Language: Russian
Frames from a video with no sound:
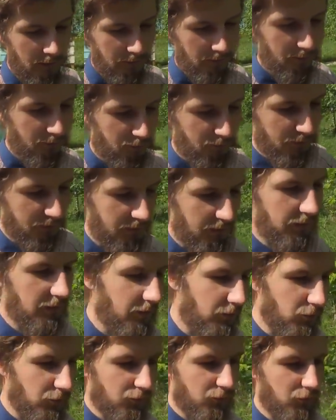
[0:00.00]
Несмотря
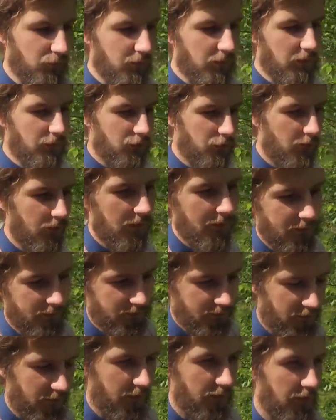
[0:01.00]
на то, что у меня еще
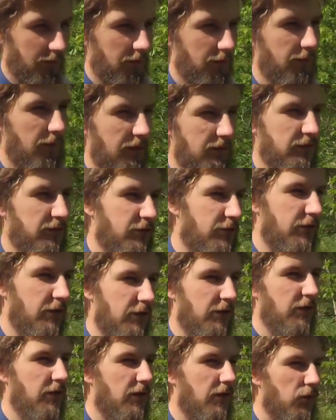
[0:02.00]
маточни,
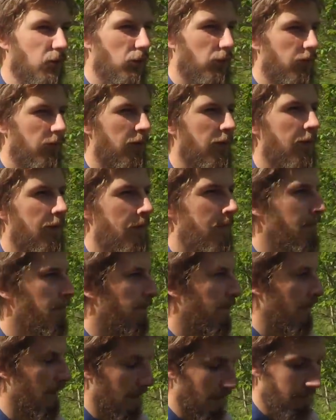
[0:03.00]
маточники не готовы,
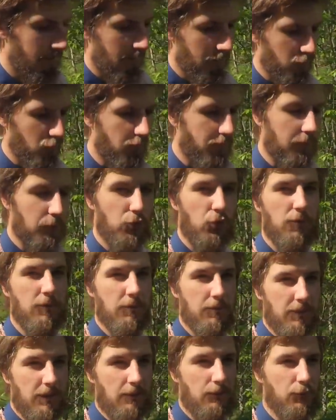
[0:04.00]
я матку потом
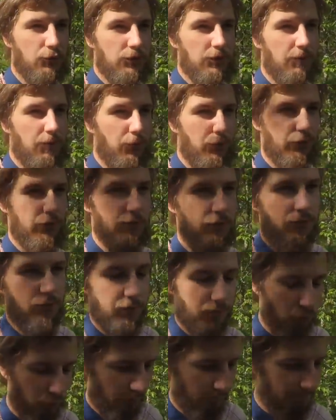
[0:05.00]
им дам уже после
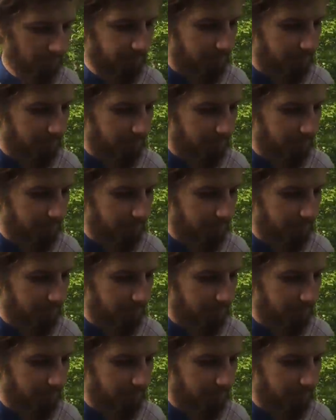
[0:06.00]
всего.